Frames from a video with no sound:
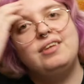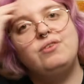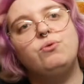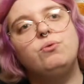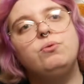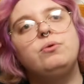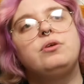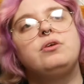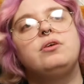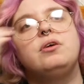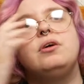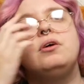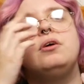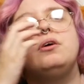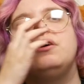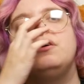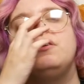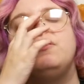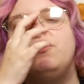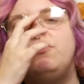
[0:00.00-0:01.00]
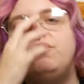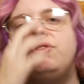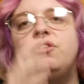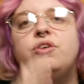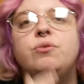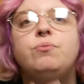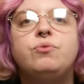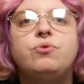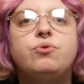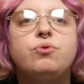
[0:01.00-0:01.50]
donc euh, dans ce
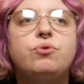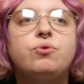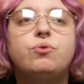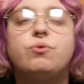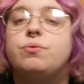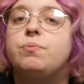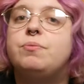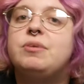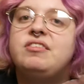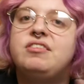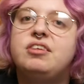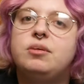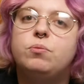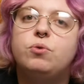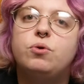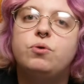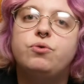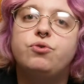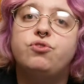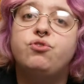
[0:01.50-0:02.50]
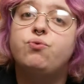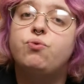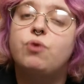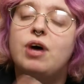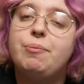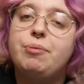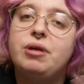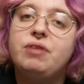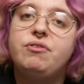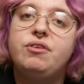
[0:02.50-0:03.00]
tome 2, donc basiquement, je vous
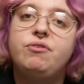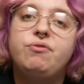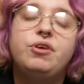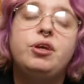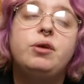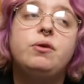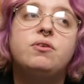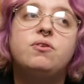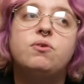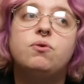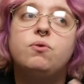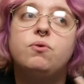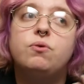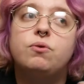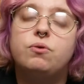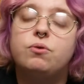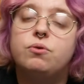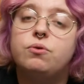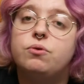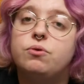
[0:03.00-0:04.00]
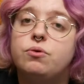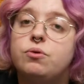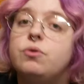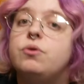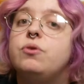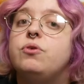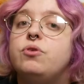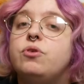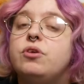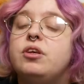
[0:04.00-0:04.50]
rappelle vite fait, dans euh,
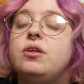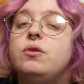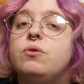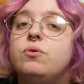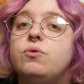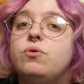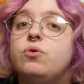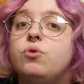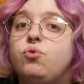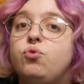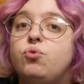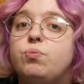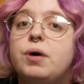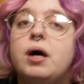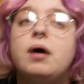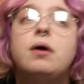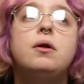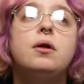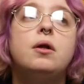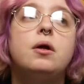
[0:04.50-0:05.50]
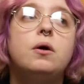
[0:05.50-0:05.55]
Ce qui ne te tue pas,